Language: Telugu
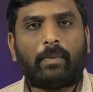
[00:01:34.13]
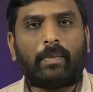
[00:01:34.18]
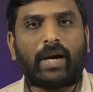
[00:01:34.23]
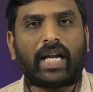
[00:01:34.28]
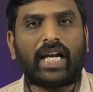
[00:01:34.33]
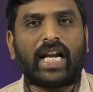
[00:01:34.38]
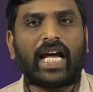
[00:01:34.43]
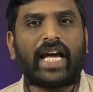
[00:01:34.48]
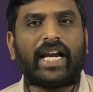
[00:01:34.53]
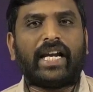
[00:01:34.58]

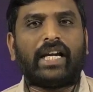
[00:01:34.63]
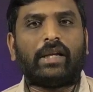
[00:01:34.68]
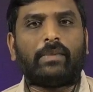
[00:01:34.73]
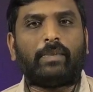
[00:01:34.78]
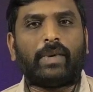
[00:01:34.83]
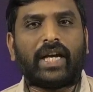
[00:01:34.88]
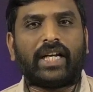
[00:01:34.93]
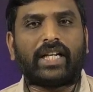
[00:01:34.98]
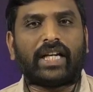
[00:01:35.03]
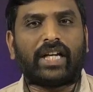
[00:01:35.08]
మల్లారెడ్డి
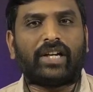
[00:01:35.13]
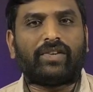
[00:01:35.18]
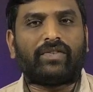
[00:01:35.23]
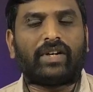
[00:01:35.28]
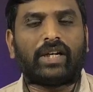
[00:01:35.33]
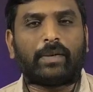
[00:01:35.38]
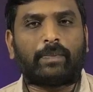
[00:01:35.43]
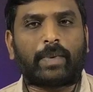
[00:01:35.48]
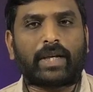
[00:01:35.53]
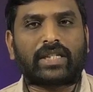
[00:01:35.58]
భేటీ
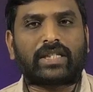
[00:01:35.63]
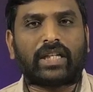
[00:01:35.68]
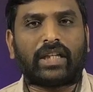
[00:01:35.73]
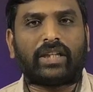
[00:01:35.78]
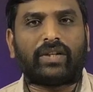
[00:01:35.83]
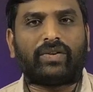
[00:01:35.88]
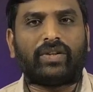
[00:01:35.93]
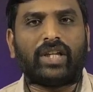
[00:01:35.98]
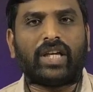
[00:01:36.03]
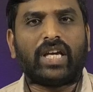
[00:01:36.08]
అయినటువంటి పరిస్థితి
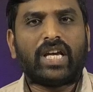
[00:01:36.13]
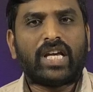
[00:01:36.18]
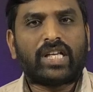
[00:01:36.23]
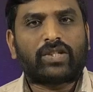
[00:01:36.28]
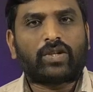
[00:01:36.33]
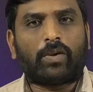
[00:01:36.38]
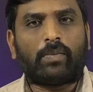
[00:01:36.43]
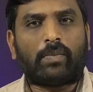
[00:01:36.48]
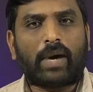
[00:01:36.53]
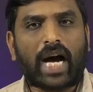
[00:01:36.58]
అయితే ఉంది
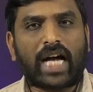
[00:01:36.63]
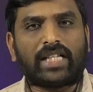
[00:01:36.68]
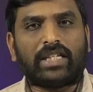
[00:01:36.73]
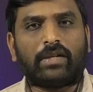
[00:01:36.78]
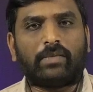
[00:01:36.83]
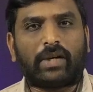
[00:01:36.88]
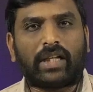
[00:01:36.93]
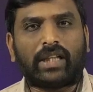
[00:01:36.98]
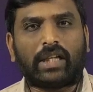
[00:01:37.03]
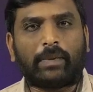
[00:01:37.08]
సో మాజీ
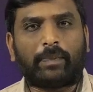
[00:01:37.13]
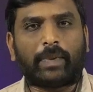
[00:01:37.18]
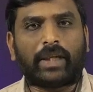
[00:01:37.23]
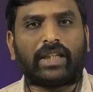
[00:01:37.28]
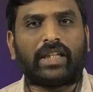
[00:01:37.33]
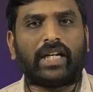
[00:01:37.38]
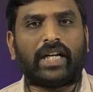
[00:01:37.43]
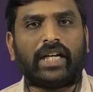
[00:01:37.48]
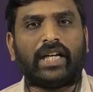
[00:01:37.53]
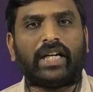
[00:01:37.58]
మంత్రి
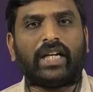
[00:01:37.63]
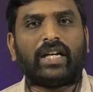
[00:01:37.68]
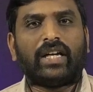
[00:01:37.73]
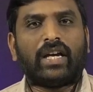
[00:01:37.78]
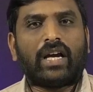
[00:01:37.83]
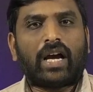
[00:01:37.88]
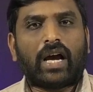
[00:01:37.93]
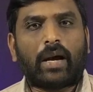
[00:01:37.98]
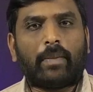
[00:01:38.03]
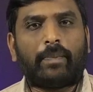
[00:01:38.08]
పెద్దిరెడ్డి
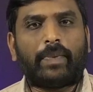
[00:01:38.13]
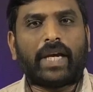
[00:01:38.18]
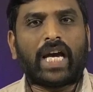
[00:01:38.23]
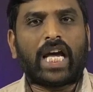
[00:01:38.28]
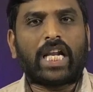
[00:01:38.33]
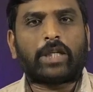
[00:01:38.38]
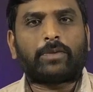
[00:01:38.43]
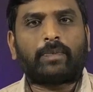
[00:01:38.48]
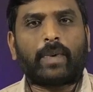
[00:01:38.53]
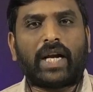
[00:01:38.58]
ఆ
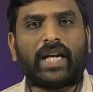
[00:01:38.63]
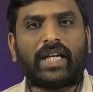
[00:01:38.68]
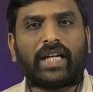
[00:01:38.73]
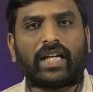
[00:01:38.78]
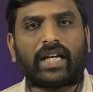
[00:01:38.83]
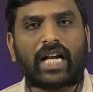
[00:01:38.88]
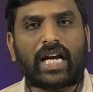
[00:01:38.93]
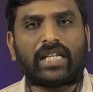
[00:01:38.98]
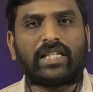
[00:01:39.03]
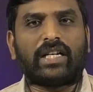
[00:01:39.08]
బీఆర్ఎస్
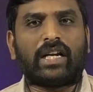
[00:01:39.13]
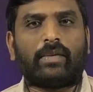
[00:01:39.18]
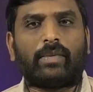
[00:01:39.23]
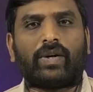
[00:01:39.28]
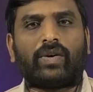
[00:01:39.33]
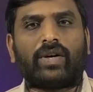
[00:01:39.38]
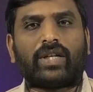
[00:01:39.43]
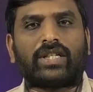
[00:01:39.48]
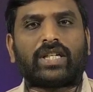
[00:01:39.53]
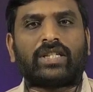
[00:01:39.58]
పార్టీకి రాజీనామా
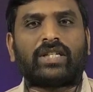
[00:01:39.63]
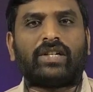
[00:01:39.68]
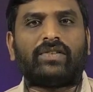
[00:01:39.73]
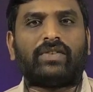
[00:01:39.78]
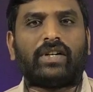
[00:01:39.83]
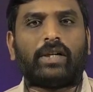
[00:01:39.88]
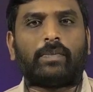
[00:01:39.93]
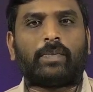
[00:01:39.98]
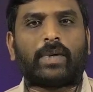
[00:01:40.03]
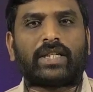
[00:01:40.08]
కూడా
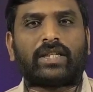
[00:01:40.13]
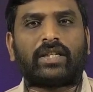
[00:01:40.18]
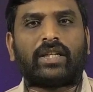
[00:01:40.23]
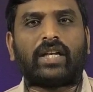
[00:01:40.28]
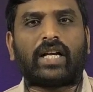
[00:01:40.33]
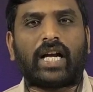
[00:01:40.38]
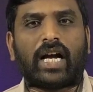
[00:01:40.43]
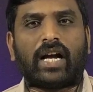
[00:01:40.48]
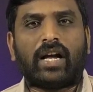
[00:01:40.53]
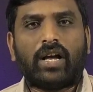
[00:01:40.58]
చేసినటువంటి పరిస్థితి
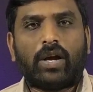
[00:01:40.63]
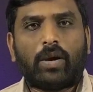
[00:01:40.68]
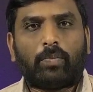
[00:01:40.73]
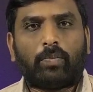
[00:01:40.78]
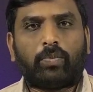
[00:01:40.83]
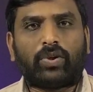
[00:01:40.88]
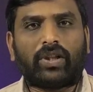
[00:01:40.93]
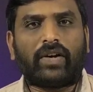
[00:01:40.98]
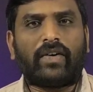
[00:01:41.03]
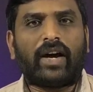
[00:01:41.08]
ఇక
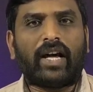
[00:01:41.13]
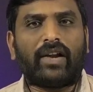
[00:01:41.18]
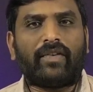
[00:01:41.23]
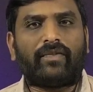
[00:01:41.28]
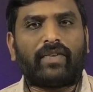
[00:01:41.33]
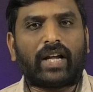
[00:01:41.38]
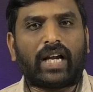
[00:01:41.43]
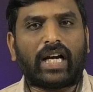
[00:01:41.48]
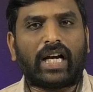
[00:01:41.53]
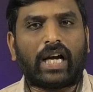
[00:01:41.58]
బుధవారం
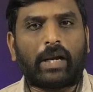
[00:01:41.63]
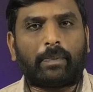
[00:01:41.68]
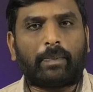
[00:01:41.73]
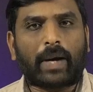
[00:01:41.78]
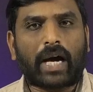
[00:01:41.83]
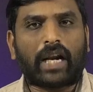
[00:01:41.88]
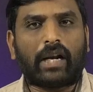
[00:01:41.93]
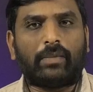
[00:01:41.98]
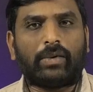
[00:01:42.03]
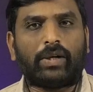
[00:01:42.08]
వరంగల్
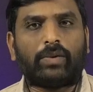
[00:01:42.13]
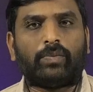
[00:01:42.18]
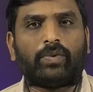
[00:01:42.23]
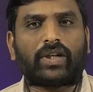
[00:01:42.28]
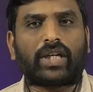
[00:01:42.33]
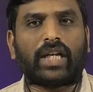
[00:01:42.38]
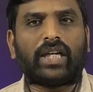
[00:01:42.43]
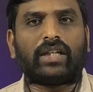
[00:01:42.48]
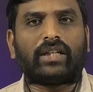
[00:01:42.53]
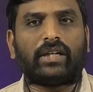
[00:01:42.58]
పార్లమెంటు
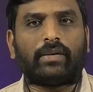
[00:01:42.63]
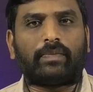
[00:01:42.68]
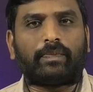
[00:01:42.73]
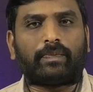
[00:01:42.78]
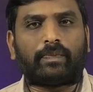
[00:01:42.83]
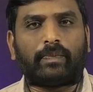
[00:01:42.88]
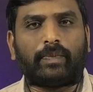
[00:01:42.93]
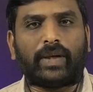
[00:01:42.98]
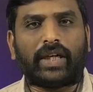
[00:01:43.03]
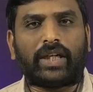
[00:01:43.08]
ముఖ్య నేతల
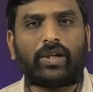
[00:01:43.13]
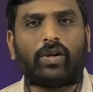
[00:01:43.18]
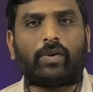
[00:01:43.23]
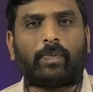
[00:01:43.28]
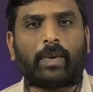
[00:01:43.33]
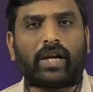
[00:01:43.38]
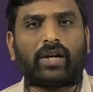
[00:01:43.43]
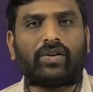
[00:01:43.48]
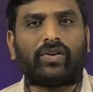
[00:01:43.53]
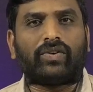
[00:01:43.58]
భేటీలో
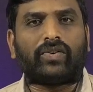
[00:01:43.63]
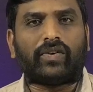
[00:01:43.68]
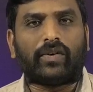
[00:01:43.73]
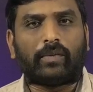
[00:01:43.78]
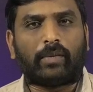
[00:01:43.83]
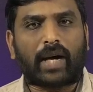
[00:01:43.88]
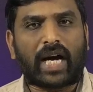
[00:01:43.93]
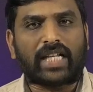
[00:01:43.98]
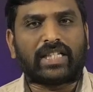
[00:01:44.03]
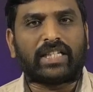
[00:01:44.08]

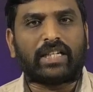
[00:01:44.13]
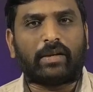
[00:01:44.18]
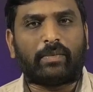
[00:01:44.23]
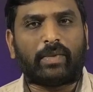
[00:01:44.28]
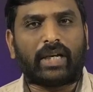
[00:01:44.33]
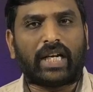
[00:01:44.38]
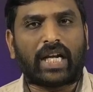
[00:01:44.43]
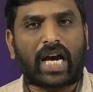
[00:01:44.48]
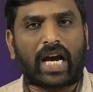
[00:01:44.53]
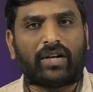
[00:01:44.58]
పాల్గొన్నటువంటి మాజీ
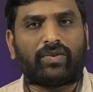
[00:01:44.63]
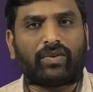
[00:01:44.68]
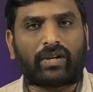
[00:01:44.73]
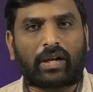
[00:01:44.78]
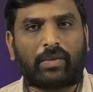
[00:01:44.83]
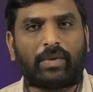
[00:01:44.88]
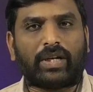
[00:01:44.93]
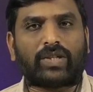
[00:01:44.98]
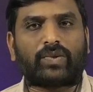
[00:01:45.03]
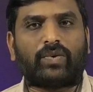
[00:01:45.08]
ఎమ్మెల్యే ఆరూరు
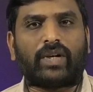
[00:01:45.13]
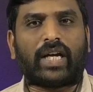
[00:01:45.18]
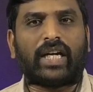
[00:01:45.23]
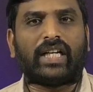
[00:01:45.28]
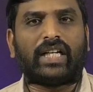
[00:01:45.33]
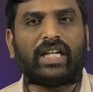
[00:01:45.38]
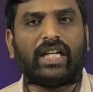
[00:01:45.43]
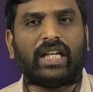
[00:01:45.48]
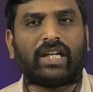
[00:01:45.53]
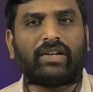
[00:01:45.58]
రమేష్ కూడా
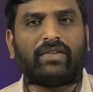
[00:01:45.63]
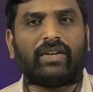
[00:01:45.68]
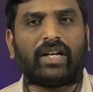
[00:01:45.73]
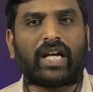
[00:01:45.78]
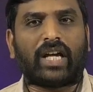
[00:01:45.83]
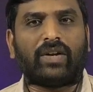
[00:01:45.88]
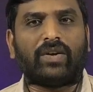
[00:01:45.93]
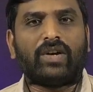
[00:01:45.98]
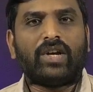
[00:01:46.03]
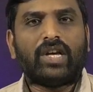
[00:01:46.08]
ఢిల్లీ ఢిల్లీకి
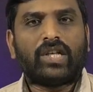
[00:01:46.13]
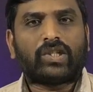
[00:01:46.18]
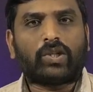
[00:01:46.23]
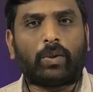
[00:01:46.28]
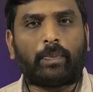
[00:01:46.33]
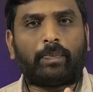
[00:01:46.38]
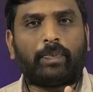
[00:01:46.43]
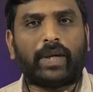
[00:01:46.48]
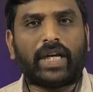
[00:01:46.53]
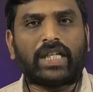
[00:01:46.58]
వెళ్లారు సో
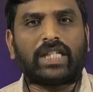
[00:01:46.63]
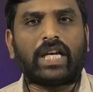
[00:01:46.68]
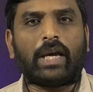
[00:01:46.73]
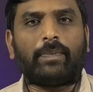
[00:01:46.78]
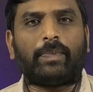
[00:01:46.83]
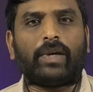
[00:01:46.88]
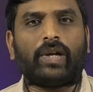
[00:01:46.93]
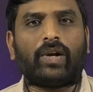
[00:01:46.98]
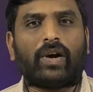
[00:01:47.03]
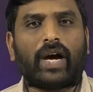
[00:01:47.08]

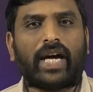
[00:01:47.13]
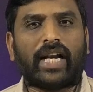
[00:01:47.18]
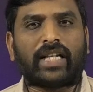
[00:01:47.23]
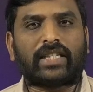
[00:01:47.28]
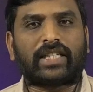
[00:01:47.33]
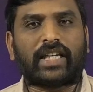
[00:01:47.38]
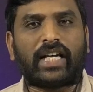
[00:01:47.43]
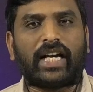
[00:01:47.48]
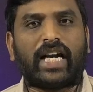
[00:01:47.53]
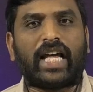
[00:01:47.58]
బీజేపీలో ఆయన
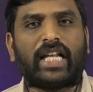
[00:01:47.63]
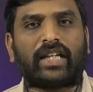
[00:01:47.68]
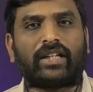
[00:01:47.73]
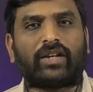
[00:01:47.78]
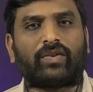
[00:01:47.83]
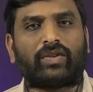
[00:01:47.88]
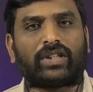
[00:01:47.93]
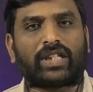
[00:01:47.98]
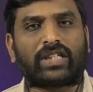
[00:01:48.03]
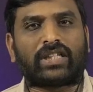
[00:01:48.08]
చేరడానికి
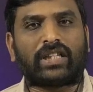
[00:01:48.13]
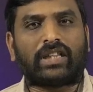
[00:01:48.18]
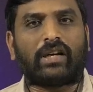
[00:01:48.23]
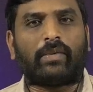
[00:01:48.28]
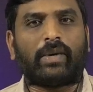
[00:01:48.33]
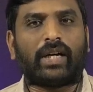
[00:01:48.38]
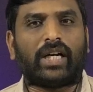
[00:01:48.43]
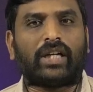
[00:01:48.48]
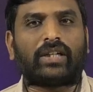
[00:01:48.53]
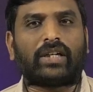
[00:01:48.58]
కొంత
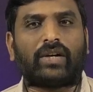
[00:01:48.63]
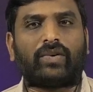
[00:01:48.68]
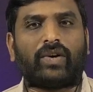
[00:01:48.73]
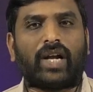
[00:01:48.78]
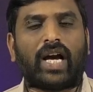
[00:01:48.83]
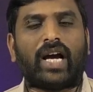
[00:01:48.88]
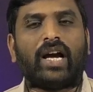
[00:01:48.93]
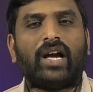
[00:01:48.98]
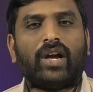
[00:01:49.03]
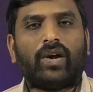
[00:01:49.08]
సిద్ధమైనట్టుగా
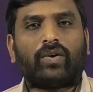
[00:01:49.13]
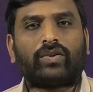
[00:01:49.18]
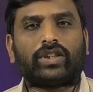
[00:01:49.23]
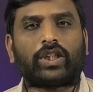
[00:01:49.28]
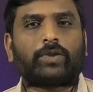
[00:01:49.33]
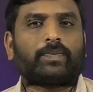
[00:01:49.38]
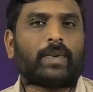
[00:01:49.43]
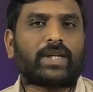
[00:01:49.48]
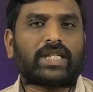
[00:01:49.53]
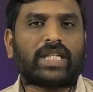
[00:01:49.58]
కూడా కొంత
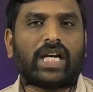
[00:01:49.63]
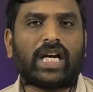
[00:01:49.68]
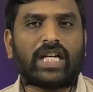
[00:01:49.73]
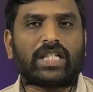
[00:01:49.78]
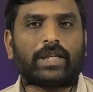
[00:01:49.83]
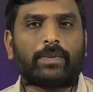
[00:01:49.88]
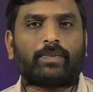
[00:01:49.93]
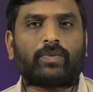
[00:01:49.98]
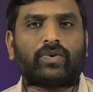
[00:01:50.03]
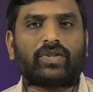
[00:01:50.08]
స్పష్టంగా
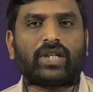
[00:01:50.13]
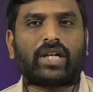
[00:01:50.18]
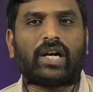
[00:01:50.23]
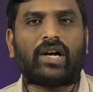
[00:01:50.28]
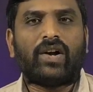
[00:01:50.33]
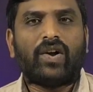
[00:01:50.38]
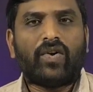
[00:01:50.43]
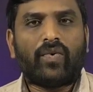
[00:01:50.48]
చెప్పుకోవచ్చు ఇక